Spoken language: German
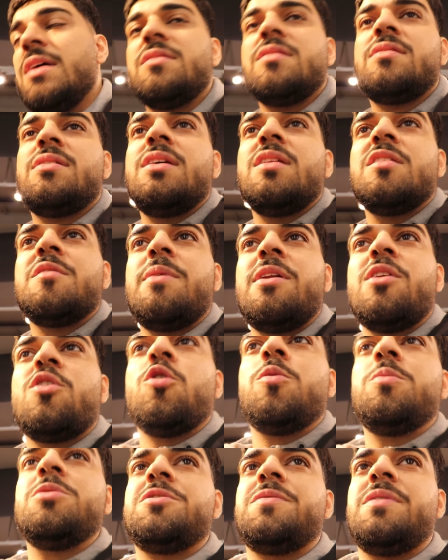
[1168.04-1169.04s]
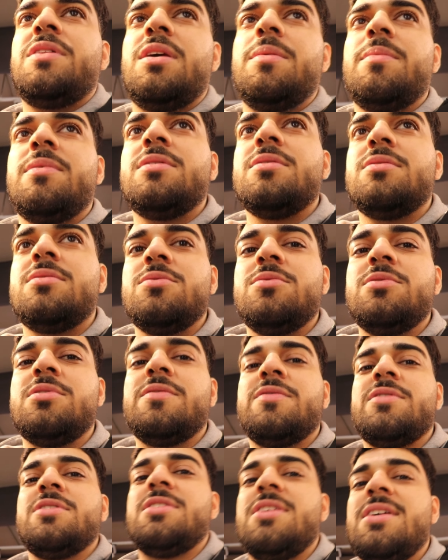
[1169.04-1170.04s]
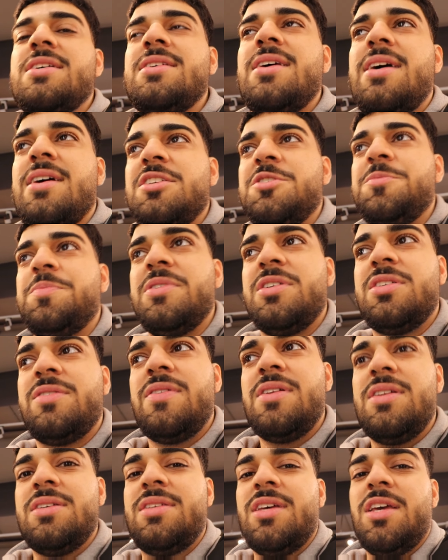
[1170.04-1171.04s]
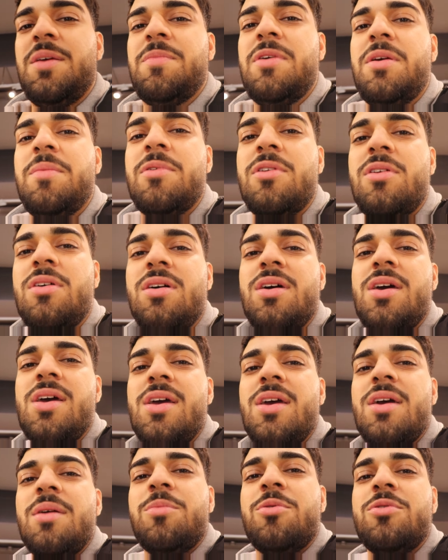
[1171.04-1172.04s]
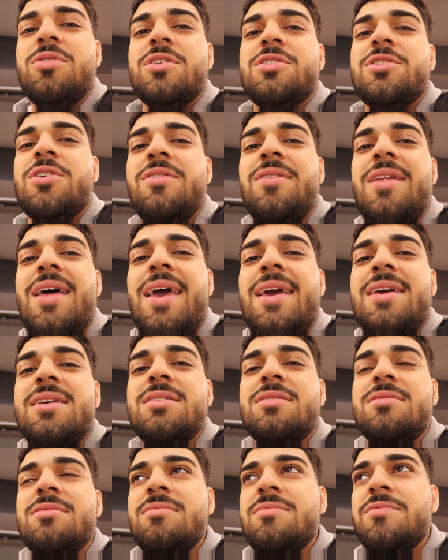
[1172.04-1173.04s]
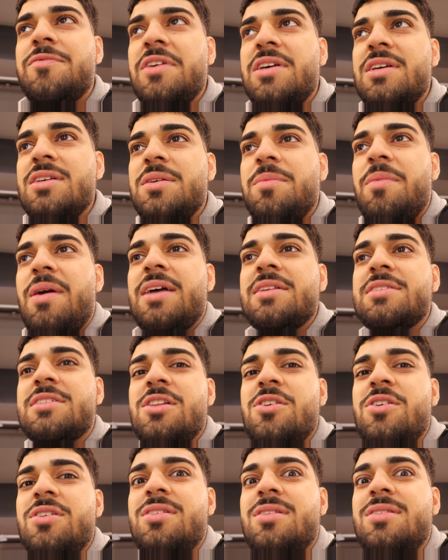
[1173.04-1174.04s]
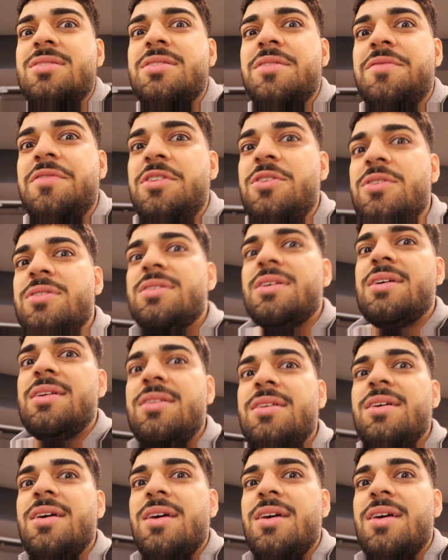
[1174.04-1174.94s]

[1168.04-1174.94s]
Es ist jedes Mal komisch, wenn jemand uns auf der Straße anspricht, weil ich denke mir immer noch, Bruder, schauen echt, wirklich im Ernst Leute diese Videos an.